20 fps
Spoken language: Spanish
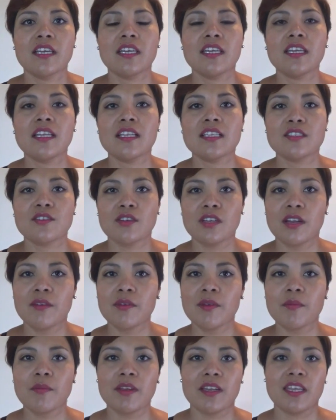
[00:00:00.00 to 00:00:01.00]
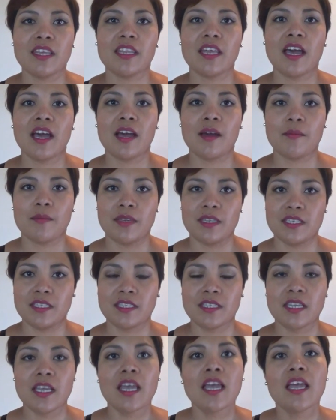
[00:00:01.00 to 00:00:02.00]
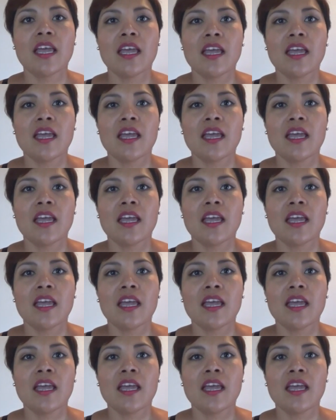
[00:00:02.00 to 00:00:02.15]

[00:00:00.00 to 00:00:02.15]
Y les doy la bienvenida a mis